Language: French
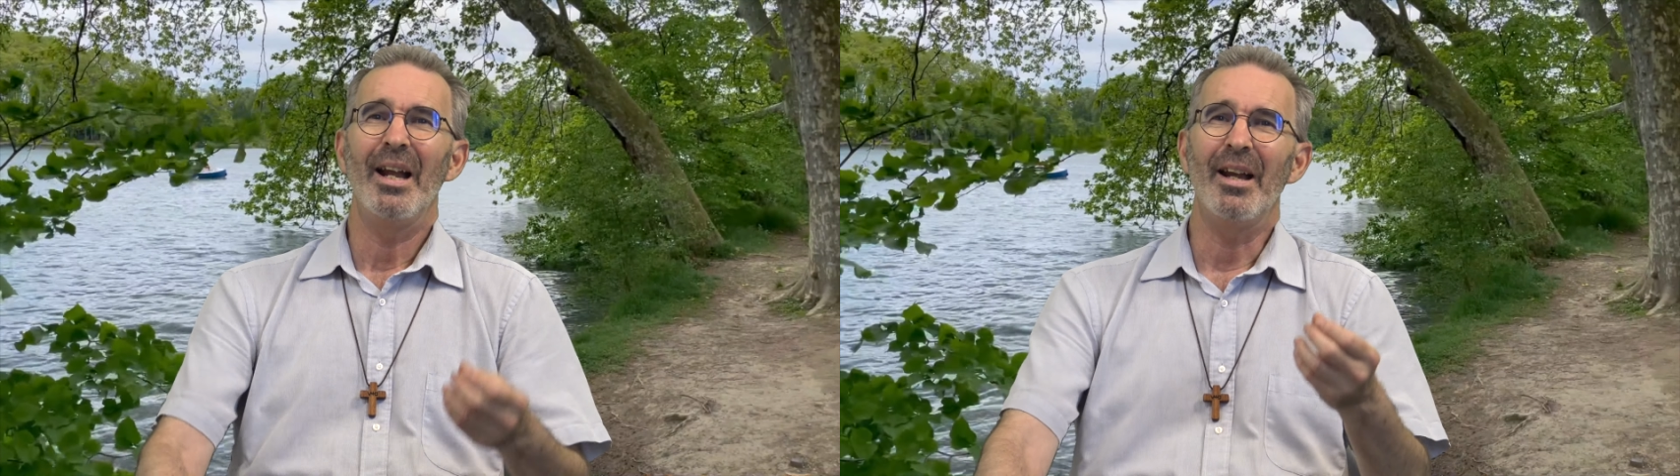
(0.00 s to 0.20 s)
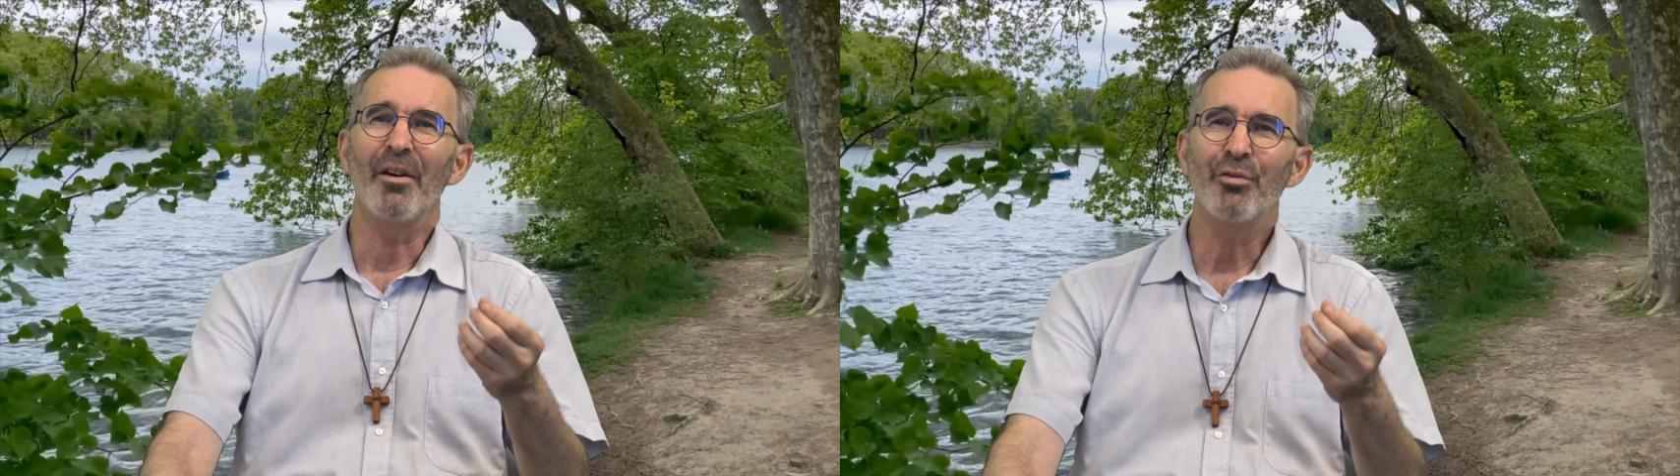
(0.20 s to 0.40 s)

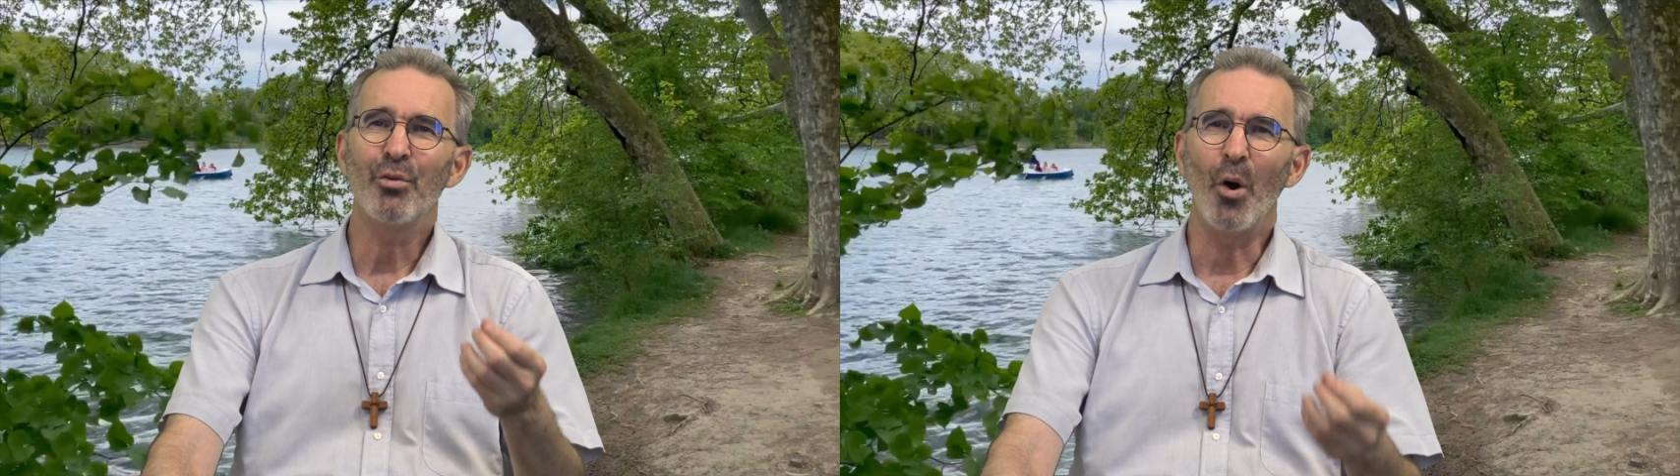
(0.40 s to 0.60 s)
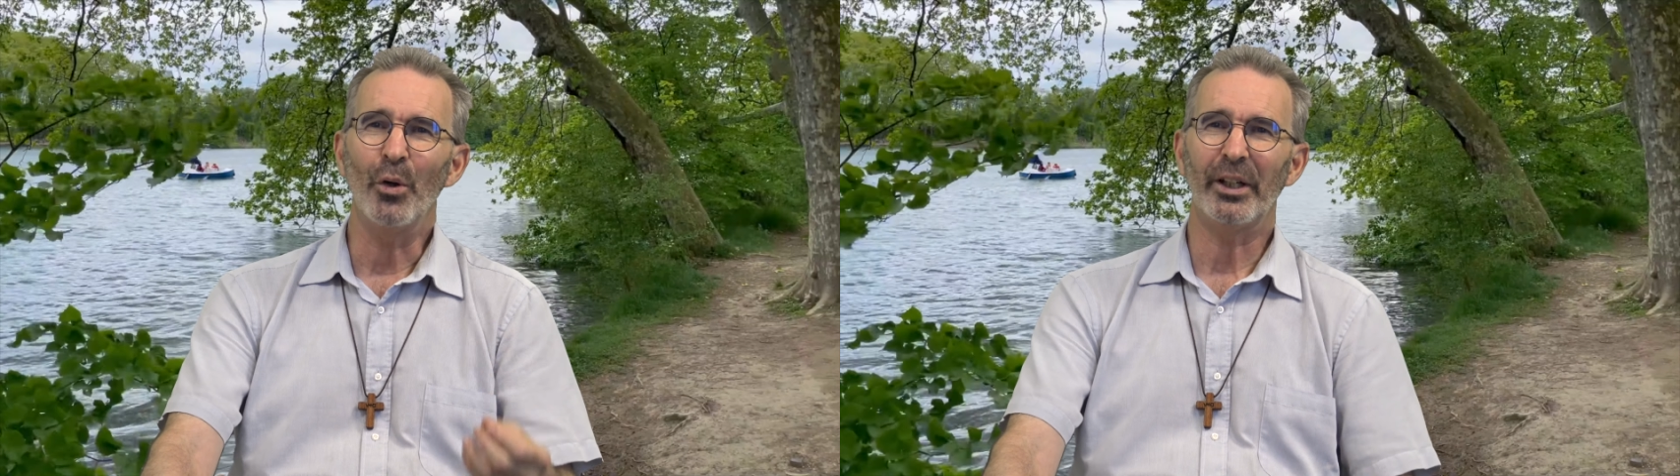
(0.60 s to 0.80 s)
La
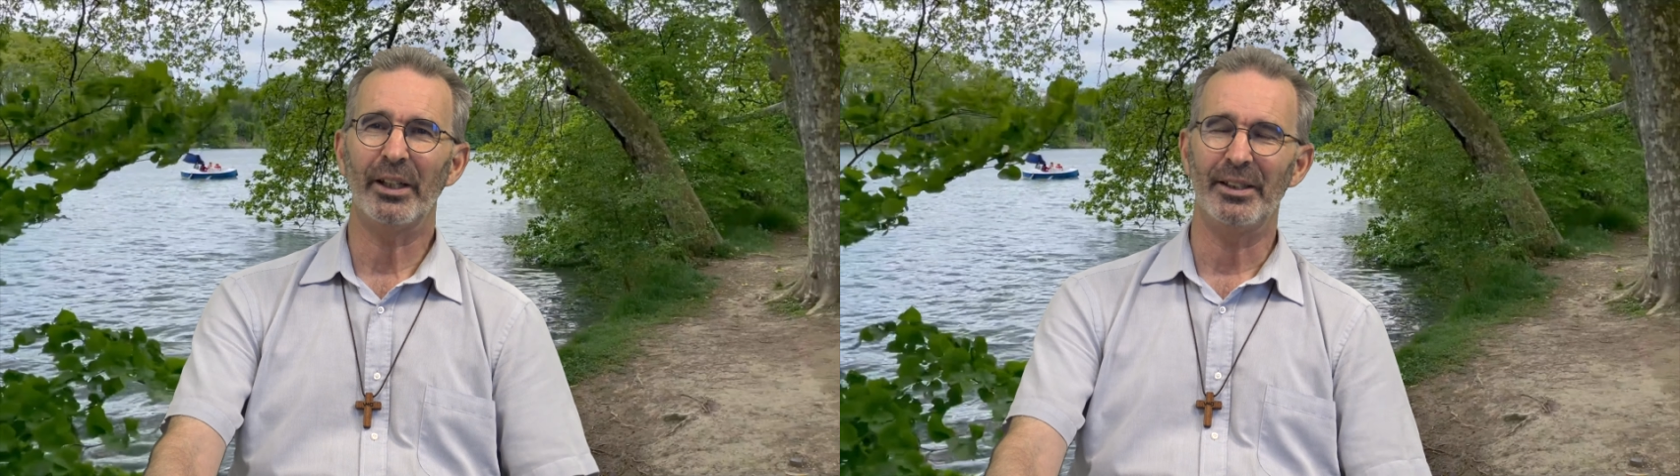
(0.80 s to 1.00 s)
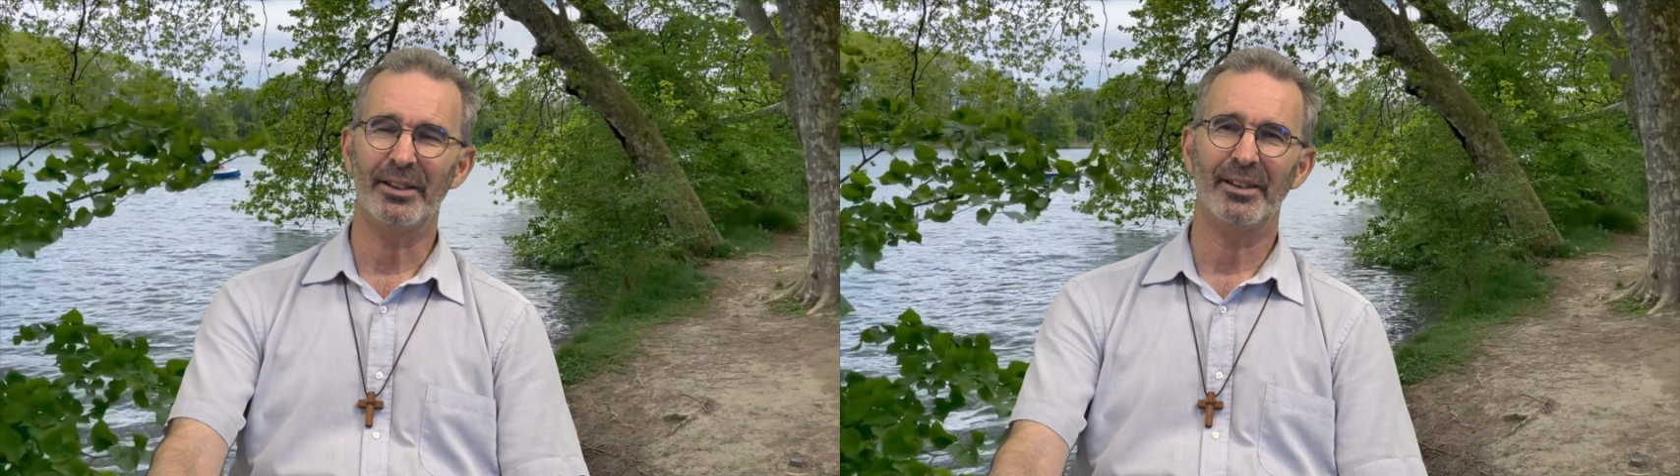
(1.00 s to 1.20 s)
foi au
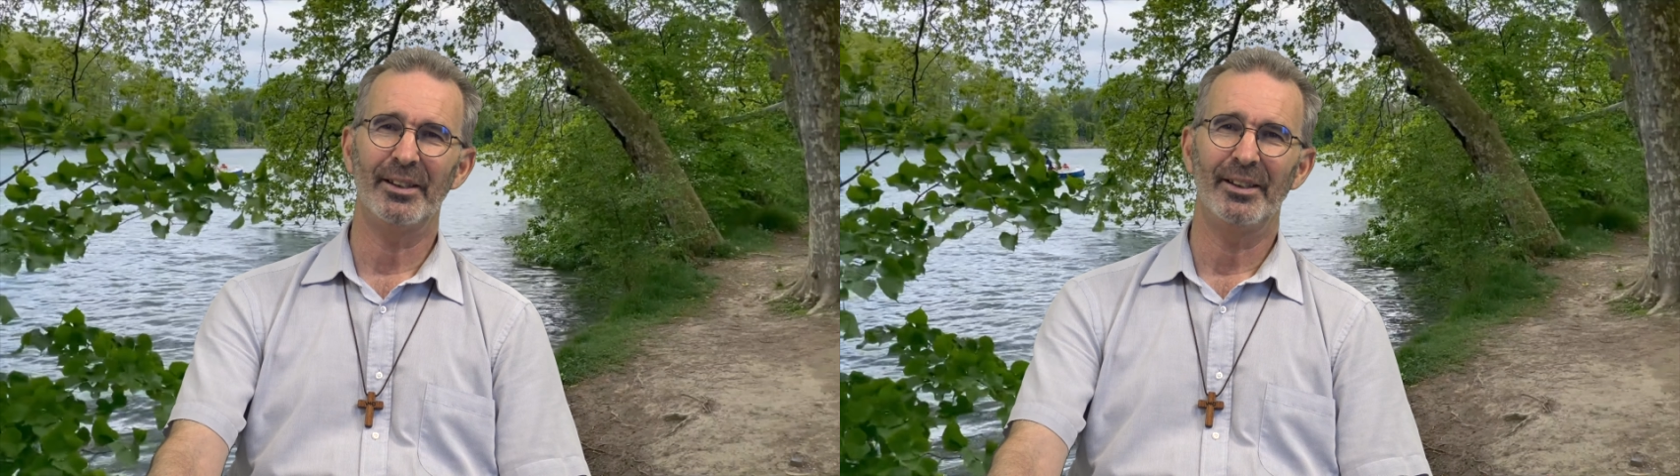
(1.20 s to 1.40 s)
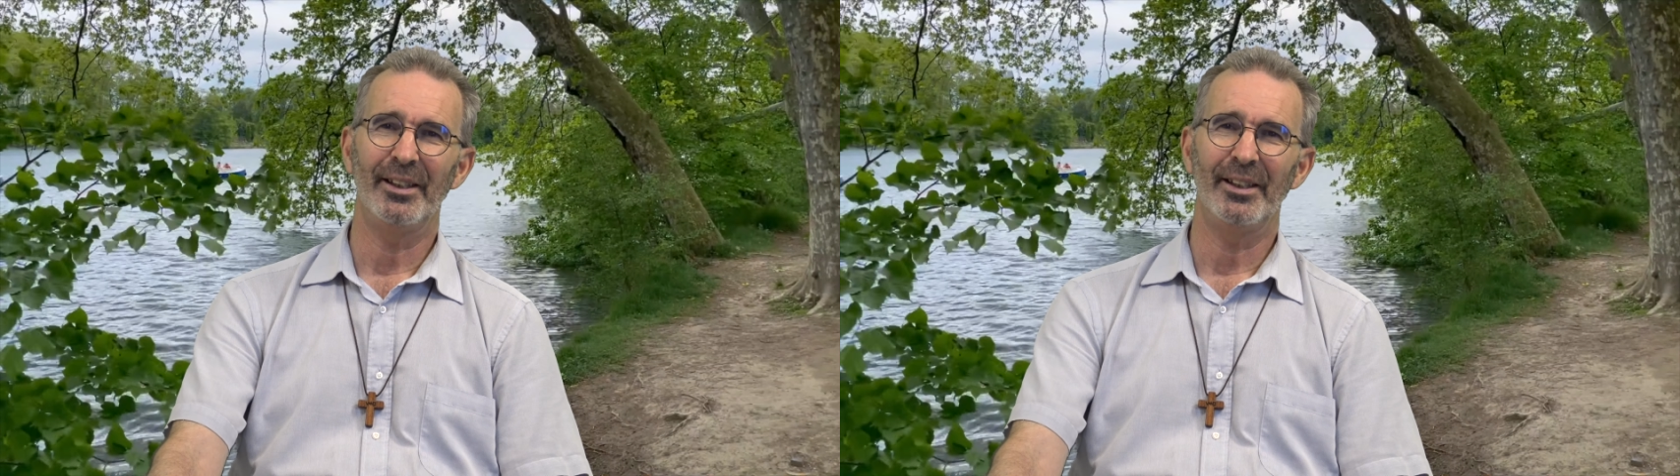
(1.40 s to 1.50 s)
Christ